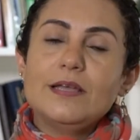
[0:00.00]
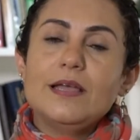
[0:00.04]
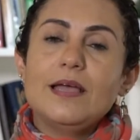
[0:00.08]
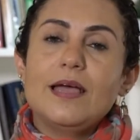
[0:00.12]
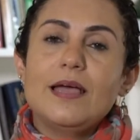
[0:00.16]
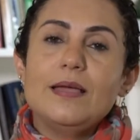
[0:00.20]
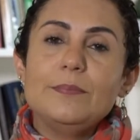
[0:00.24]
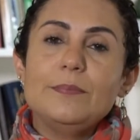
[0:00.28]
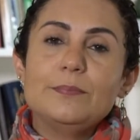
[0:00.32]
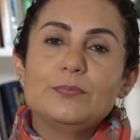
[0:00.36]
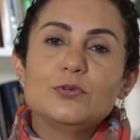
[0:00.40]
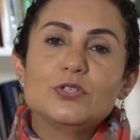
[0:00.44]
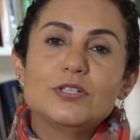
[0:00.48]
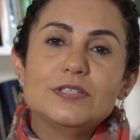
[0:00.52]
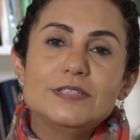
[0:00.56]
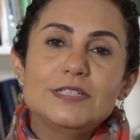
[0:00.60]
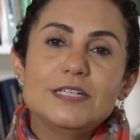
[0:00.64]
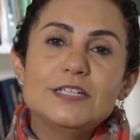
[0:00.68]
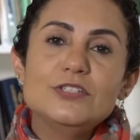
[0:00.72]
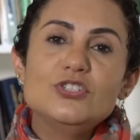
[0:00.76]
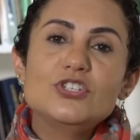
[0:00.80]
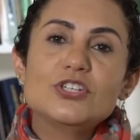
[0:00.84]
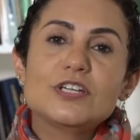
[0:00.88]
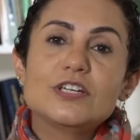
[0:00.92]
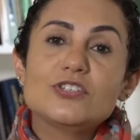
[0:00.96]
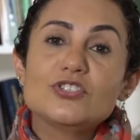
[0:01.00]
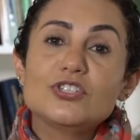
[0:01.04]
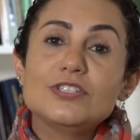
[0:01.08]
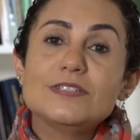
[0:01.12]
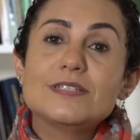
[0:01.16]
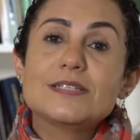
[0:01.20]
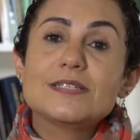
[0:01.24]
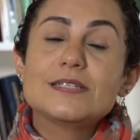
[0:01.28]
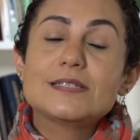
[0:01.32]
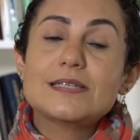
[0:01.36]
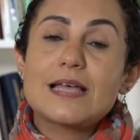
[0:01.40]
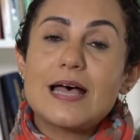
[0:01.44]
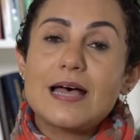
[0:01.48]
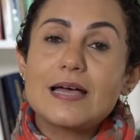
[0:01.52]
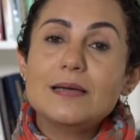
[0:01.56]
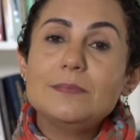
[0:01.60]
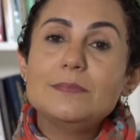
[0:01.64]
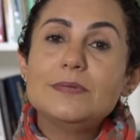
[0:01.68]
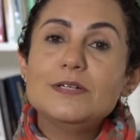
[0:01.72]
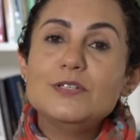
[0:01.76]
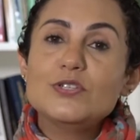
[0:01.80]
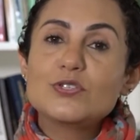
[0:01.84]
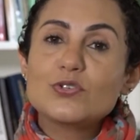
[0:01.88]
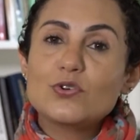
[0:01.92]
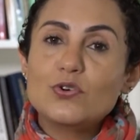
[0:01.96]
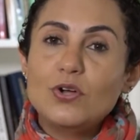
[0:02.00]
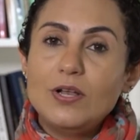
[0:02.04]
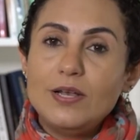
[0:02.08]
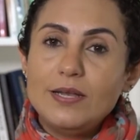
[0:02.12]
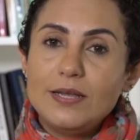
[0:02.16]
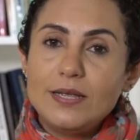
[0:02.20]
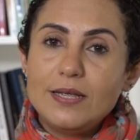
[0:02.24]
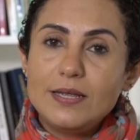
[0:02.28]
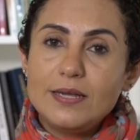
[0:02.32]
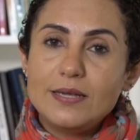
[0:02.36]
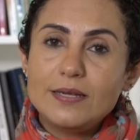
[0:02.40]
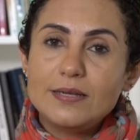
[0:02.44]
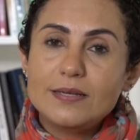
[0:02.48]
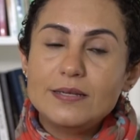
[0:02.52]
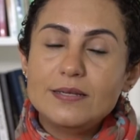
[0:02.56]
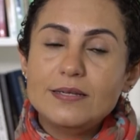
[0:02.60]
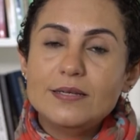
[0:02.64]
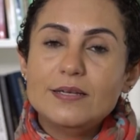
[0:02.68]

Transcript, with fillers: é importante que a gente saiba escolher